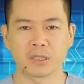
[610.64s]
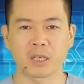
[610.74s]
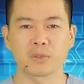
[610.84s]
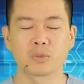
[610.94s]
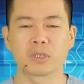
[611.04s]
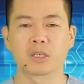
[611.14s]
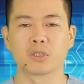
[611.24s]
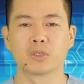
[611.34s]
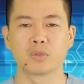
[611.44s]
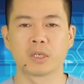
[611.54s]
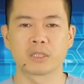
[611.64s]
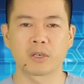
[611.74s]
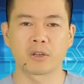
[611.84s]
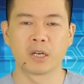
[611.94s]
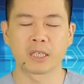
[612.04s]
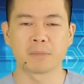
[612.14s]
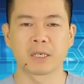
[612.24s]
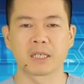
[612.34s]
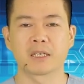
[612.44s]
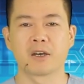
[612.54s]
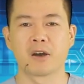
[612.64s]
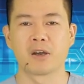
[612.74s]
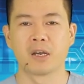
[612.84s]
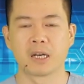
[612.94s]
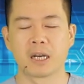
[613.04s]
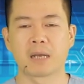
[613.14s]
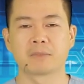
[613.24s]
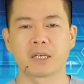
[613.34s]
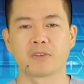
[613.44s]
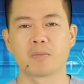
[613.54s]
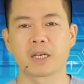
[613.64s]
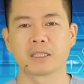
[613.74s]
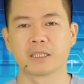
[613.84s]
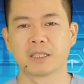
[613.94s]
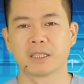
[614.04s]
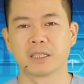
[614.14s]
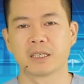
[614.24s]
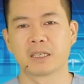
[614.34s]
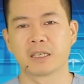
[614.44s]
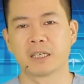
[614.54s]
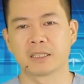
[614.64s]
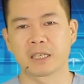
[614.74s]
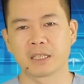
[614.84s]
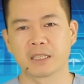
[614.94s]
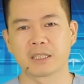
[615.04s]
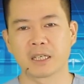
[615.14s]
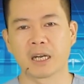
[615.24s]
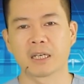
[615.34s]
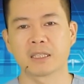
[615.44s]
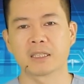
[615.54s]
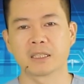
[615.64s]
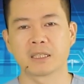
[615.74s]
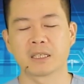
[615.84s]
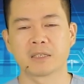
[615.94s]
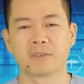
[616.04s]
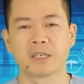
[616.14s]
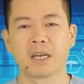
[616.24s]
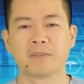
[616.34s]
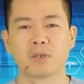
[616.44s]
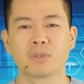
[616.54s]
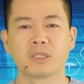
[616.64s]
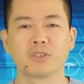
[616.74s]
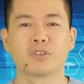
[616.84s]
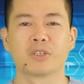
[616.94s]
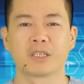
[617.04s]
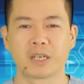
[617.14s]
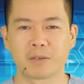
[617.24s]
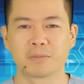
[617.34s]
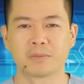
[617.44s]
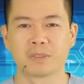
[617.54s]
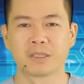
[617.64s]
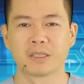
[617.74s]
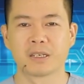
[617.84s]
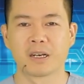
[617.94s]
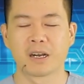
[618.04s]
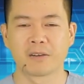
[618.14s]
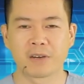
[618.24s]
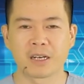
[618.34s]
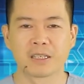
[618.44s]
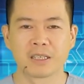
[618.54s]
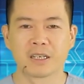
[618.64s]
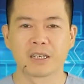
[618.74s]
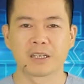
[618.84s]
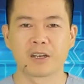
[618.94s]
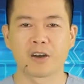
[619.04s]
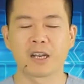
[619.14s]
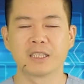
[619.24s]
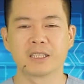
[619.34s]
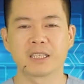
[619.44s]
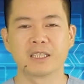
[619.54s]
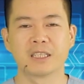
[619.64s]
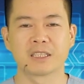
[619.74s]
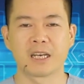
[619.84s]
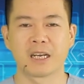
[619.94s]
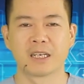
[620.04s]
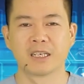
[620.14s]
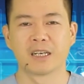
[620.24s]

cắt u xơ tiền liệt tuyến, sau đó lấy cái mảnh cắt đó làm giải phẫu bệnh uh, để xác định cái uh, vấn đề về ung thư tiền liệt tuyến hay không. Uh, vâng, đó là những cái chia sẻ